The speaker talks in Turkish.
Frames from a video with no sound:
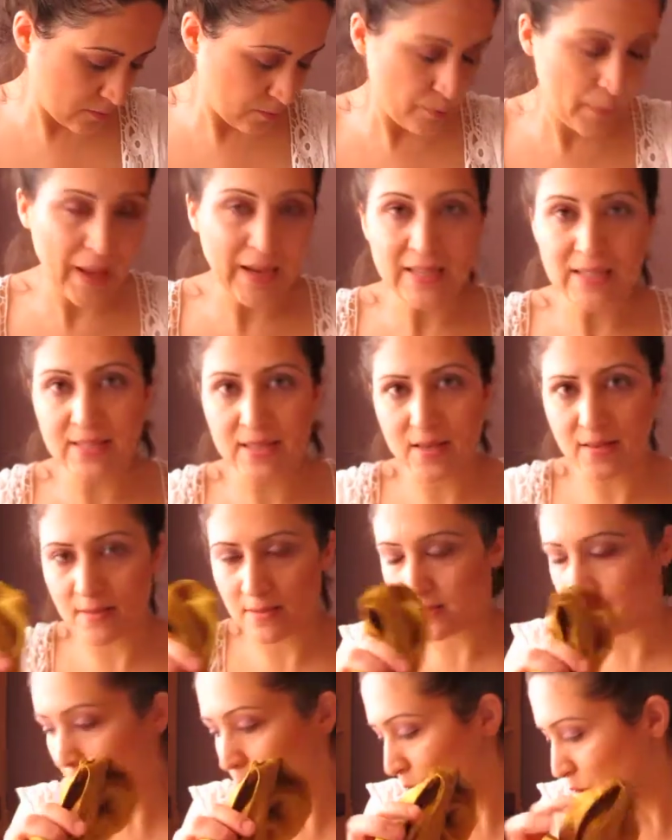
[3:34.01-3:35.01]
Bel
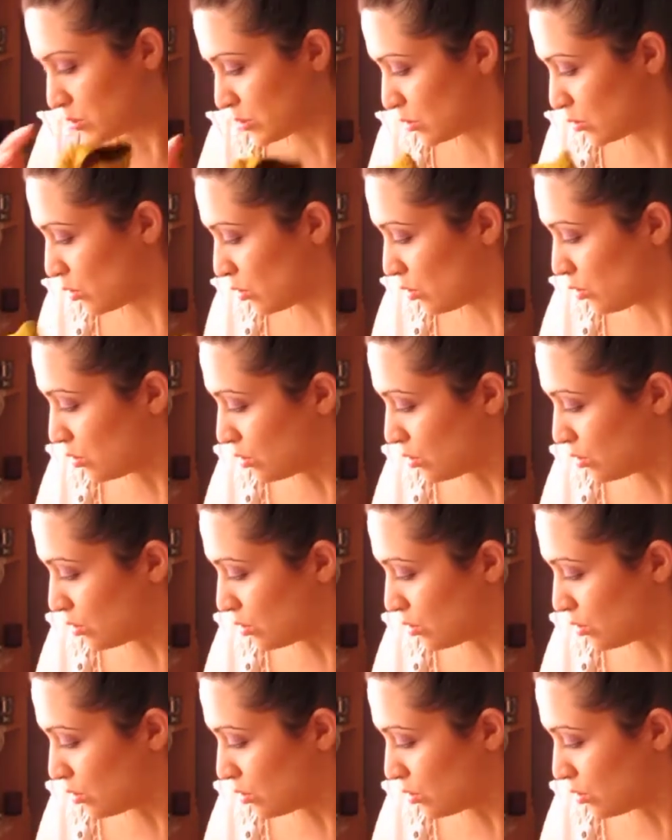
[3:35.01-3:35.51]
hizasında bitiyor.